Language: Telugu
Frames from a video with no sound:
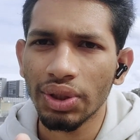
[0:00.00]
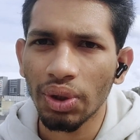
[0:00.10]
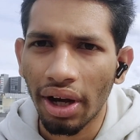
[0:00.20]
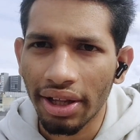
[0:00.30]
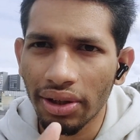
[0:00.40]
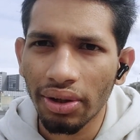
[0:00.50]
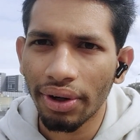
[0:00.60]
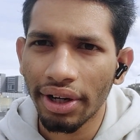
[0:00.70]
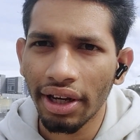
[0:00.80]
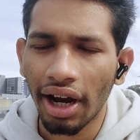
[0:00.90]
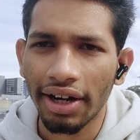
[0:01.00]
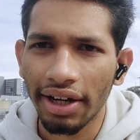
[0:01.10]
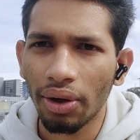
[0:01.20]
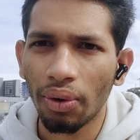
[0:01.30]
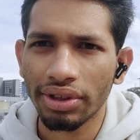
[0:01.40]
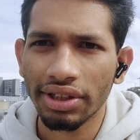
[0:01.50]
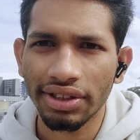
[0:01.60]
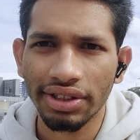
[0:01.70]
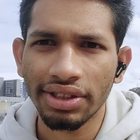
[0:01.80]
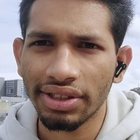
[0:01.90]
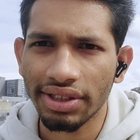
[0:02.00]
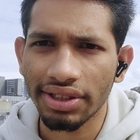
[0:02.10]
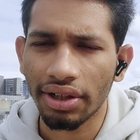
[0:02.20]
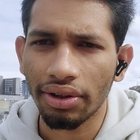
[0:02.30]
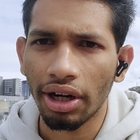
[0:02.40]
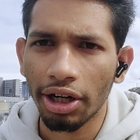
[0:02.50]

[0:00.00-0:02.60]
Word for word: సో అందులోనే అన్ని కోర్సెస్ రిజిస్టర్ చేశారు